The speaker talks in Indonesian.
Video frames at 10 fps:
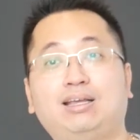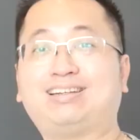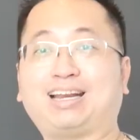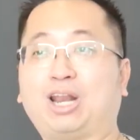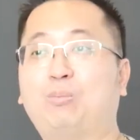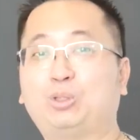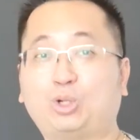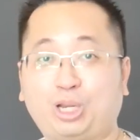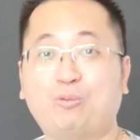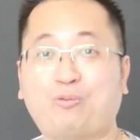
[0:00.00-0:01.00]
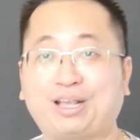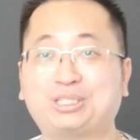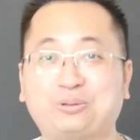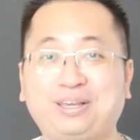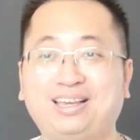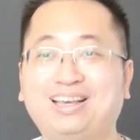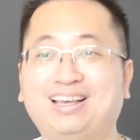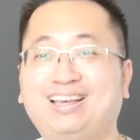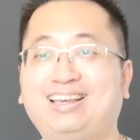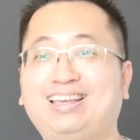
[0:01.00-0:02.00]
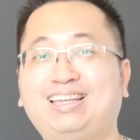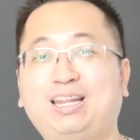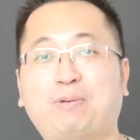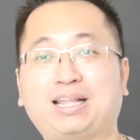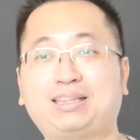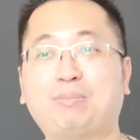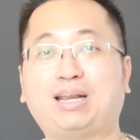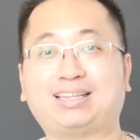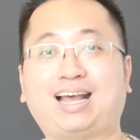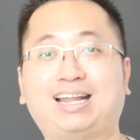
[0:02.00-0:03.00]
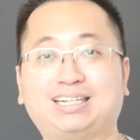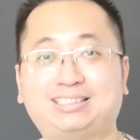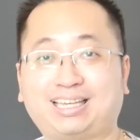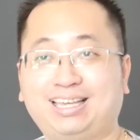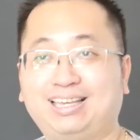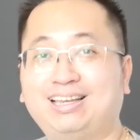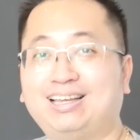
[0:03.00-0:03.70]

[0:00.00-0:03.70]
Dan kalau menurut ilmu Feng Shui, ini berarti mendatangkan rezeki.